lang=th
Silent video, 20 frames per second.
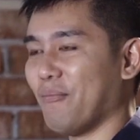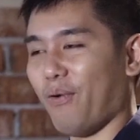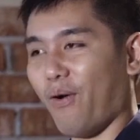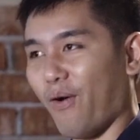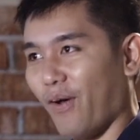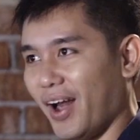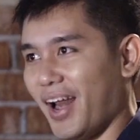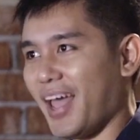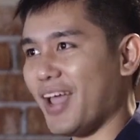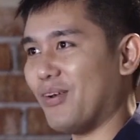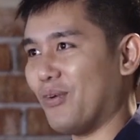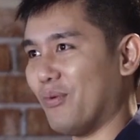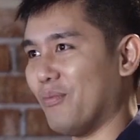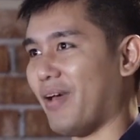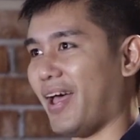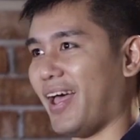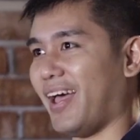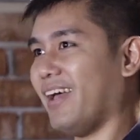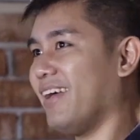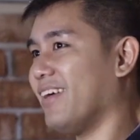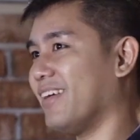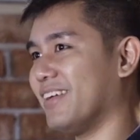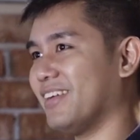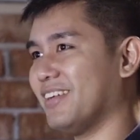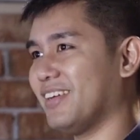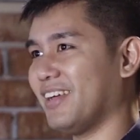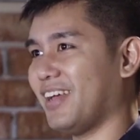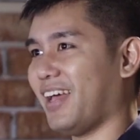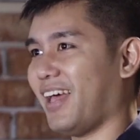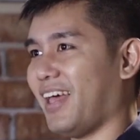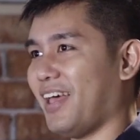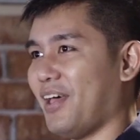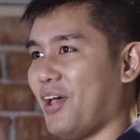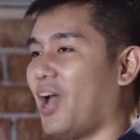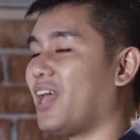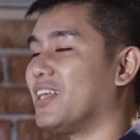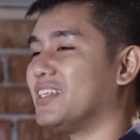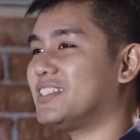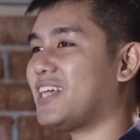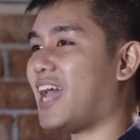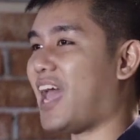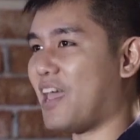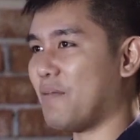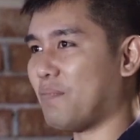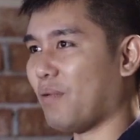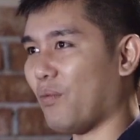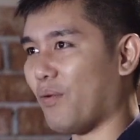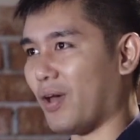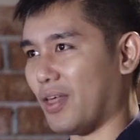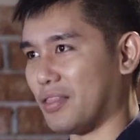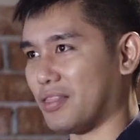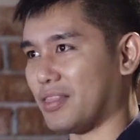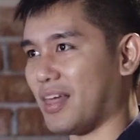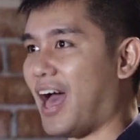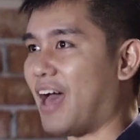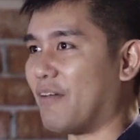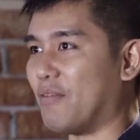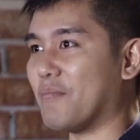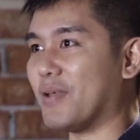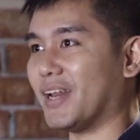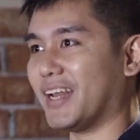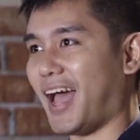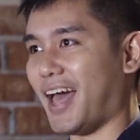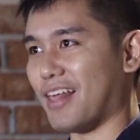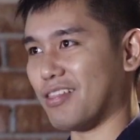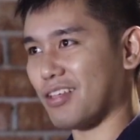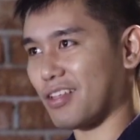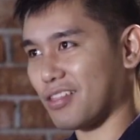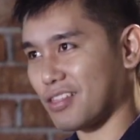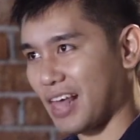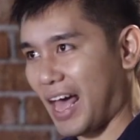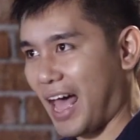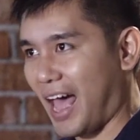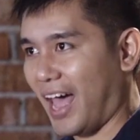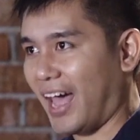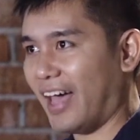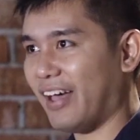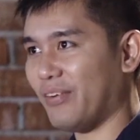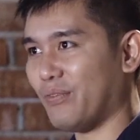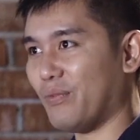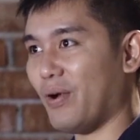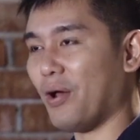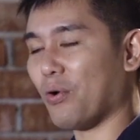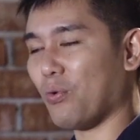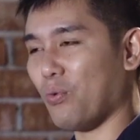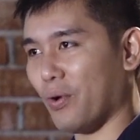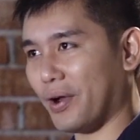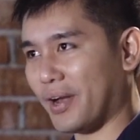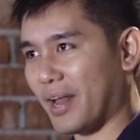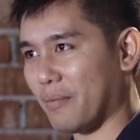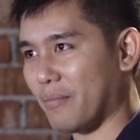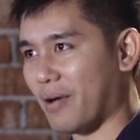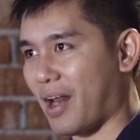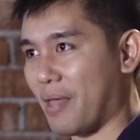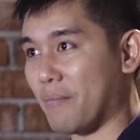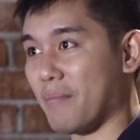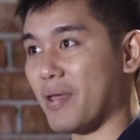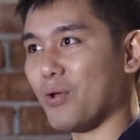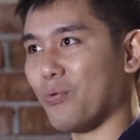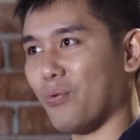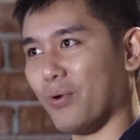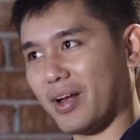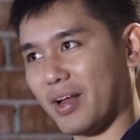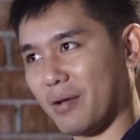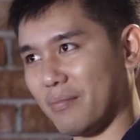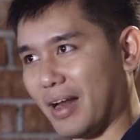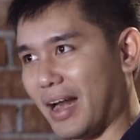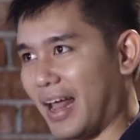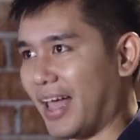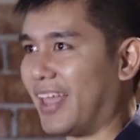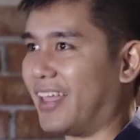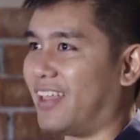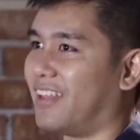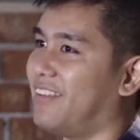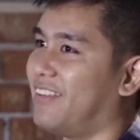เพราะอะไรรู้ไหมใช้ประวัติศาสตร์มาเป็นการศึกษาว่าควรทำอะไรไม่ควรทำอะไร